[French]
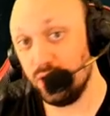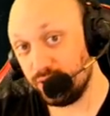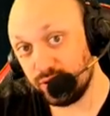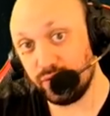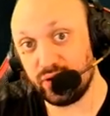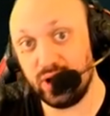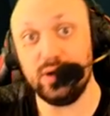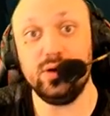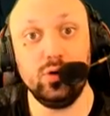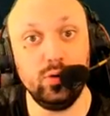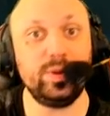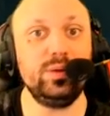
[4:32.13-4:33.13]
sauf un,
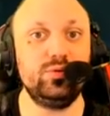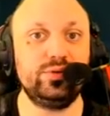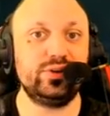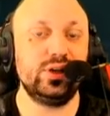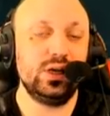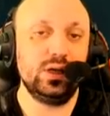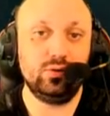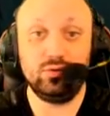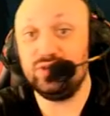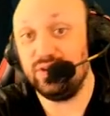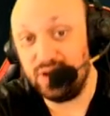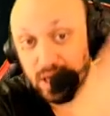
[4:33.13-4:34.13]
le Primus. Donc
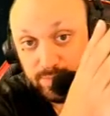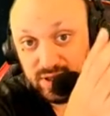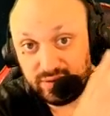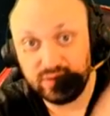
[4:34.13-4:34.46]
vous avez l'arbitre,